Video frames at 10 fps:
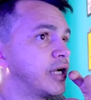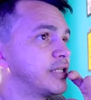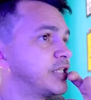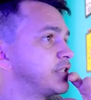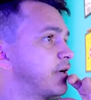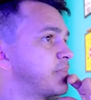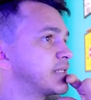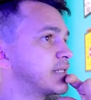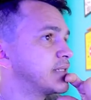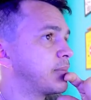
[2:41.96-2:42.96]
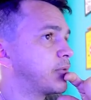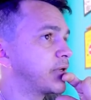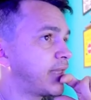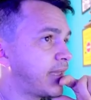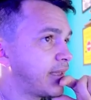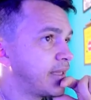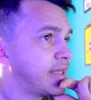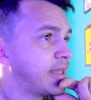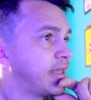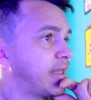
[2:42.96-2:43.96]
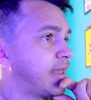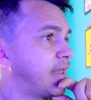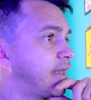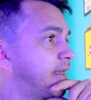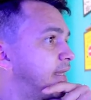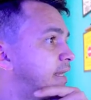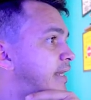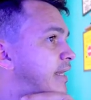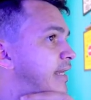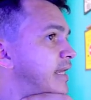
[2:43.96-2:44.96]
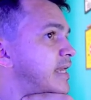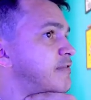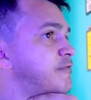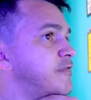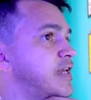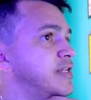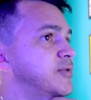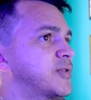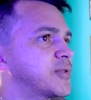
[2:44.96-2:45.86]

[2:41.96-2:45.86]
a gente vai pesquisar por quê? É, efeito